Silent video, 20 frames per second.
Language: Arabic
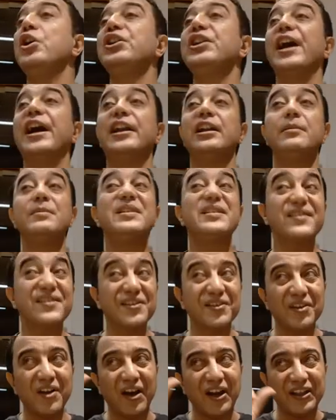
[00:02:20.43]
يعني مش
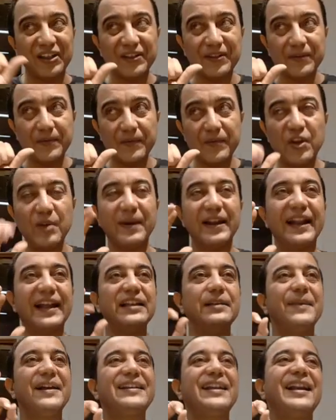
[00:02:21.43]
صناعي يبقى انا
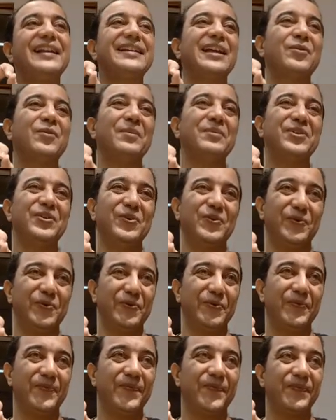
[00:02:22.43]
عندي بقى ثلاث انواع من اللؤلؤ
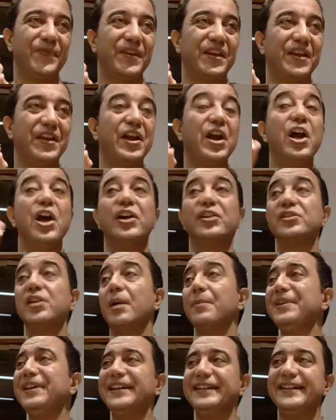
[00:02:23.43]

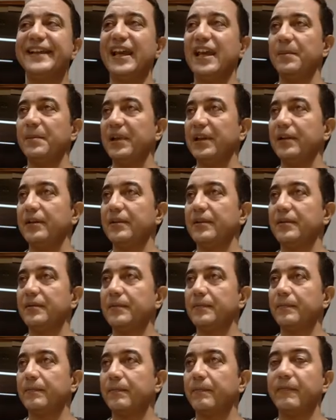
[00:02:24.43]
طبيعي كامل
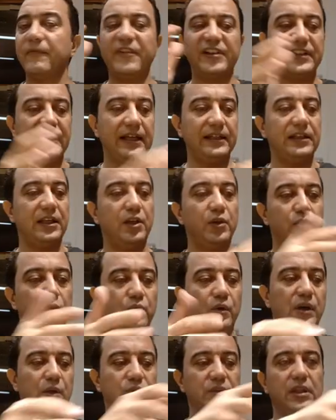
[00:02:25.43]
فتحنا
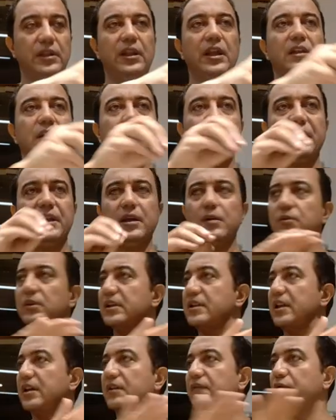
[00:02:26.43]
اللؤلؤه وطلعنا منها وده
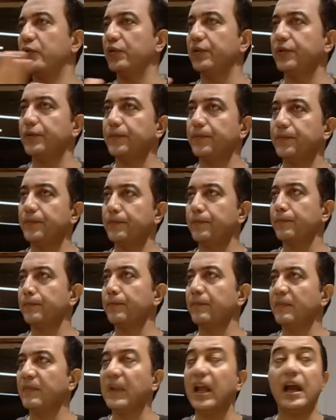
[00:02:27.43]
زي الفل
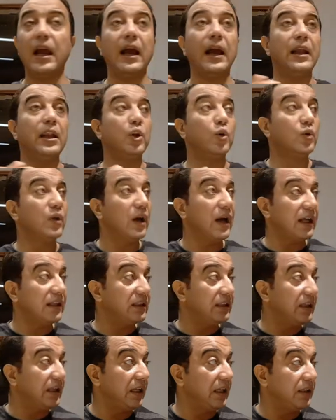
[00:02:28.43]
اللؤلؤه
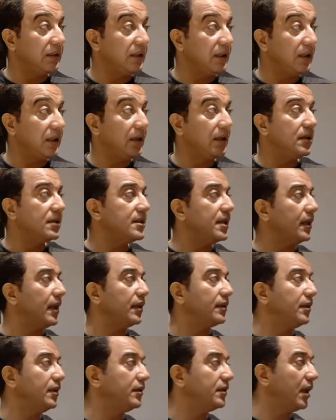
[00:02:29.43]
قعدت هنا قد ايه سنه
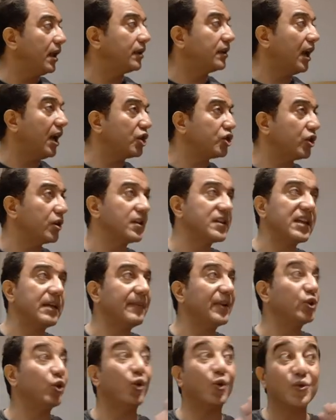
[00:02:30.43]
2 3 10 زي
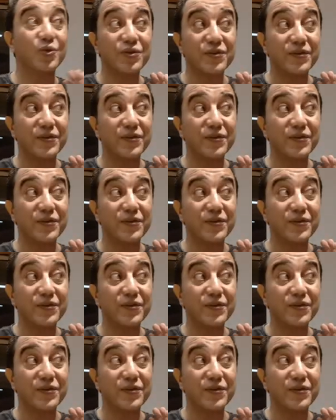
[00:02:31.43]
ما تقعد